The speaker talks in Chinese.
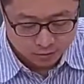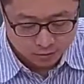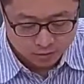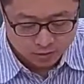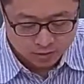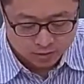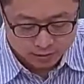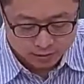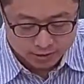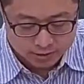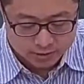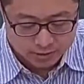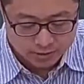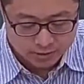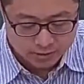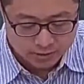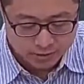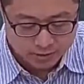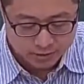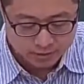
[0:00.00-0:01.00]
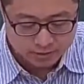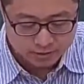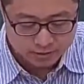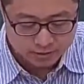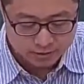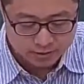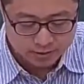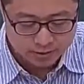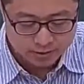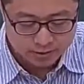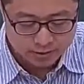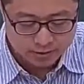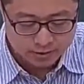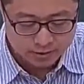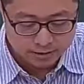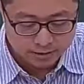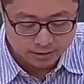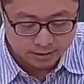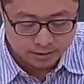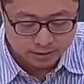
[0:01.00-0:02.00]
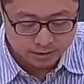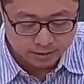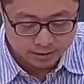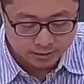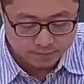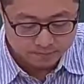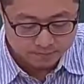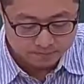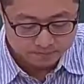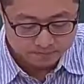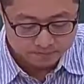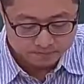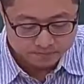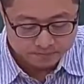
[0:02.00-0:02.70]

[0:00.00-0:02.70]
五个一，啊点一一。